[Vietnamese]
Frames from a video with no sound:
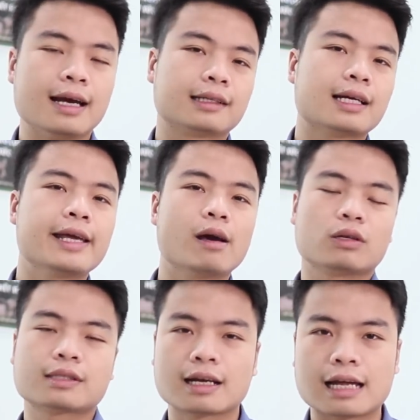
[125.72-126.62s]
để người ta
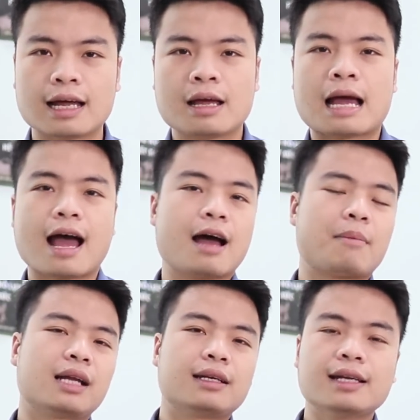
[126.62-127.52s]
hiểu được rằng là
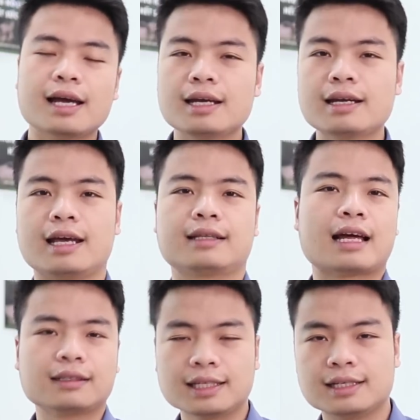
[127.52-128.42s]
à, bạn đến đây để
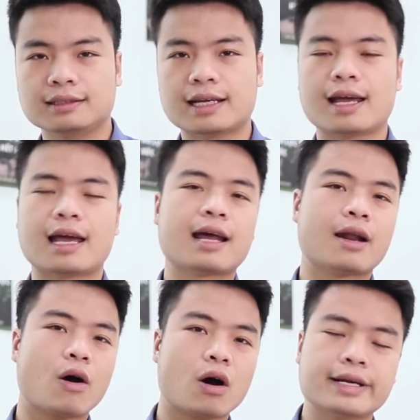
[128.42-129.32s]
tán tỉnh, để
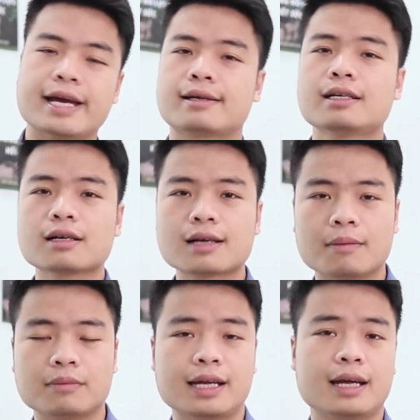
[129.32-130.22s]
hẹn hò, để cưa
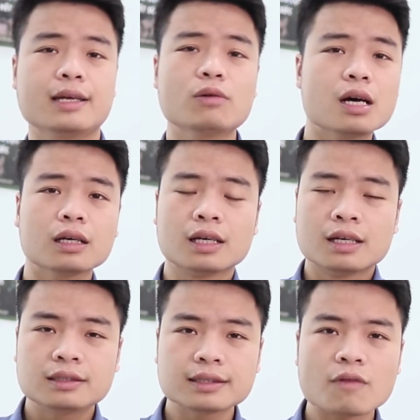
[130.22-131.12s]
cẩm, để yêu đương,
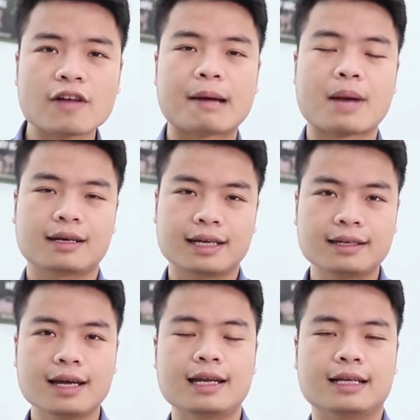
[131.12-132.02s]
chứ không phải bạn
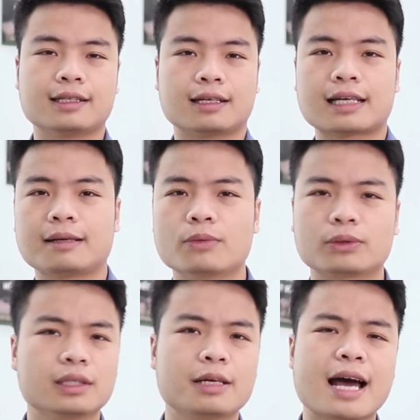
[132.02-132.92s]
đến đây để trở thành
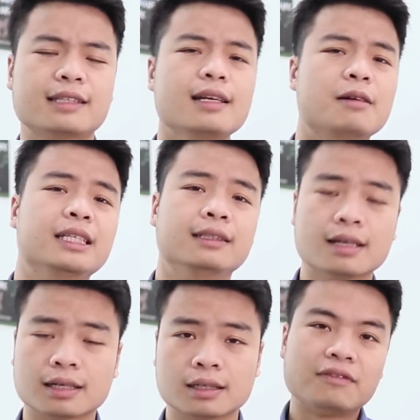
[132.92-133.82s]
một người bạn rất là bình
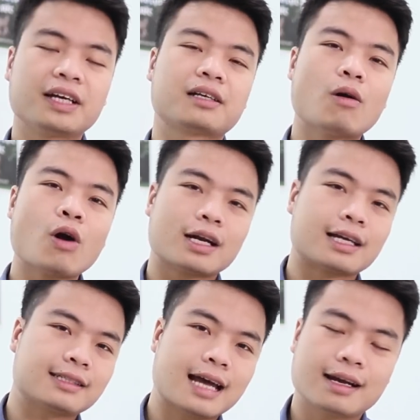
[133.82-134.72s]
thường. Vậy câu hỏi
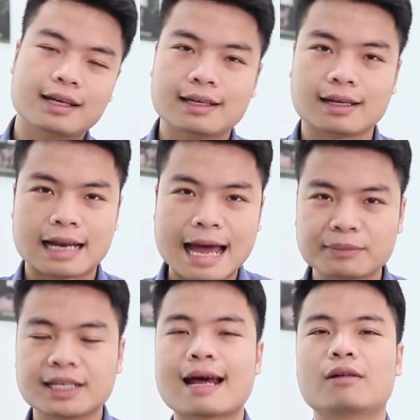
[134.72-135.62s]
đặt ra ở đây là
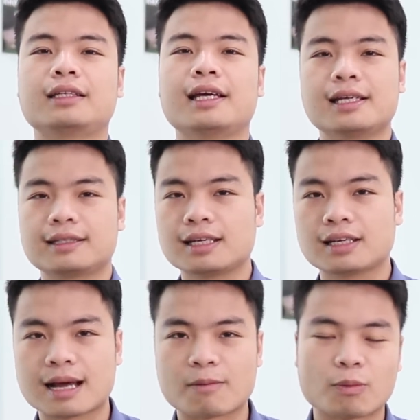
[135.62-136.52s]
làm thế nào để thể hiện
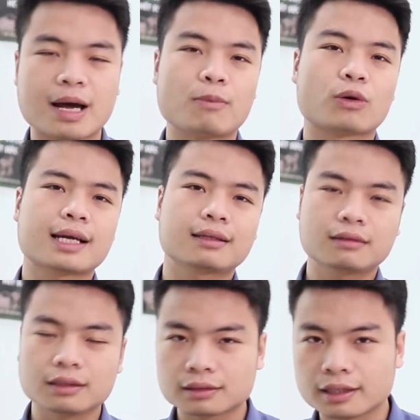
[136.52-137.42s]
tình cảm của bạn một cách
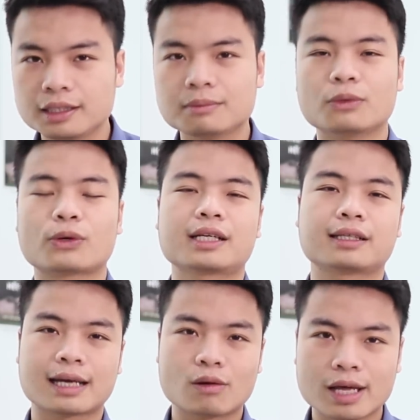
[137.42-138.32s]
tự tin, một cách
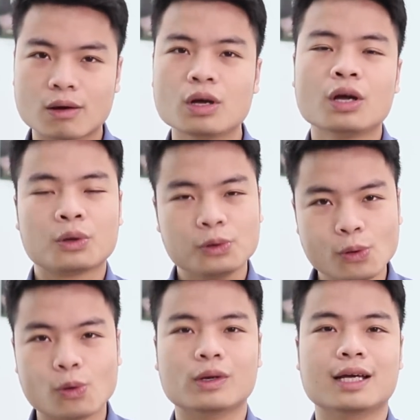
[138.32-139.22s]
khéo léo,
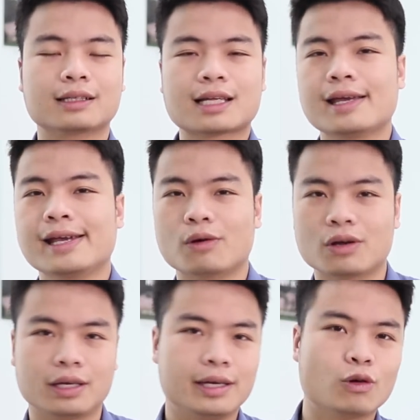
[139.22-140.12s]
đủ để người ta hiểu
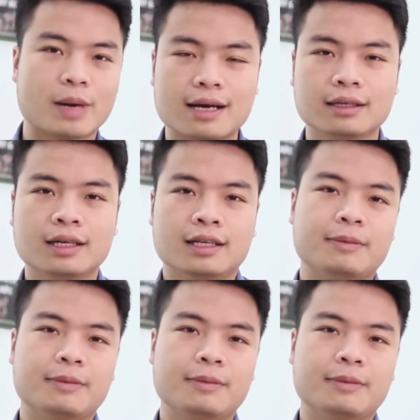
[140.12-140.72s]
được ý của bạn.